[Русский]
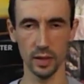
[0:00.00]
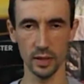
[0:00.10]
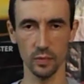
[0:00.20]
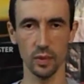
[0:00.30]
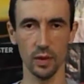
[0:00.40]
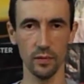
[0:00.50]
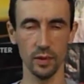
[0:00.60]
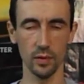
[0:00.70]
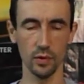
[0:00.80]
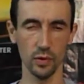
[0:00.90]
есть много
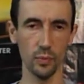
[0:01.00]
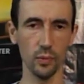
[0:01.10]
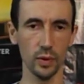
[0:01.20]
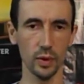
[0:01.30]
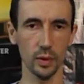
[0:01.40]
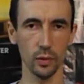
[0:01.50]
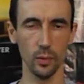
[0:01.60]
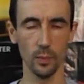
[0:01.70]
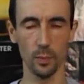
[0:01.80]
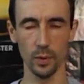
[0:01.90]
видео, еще будет о том,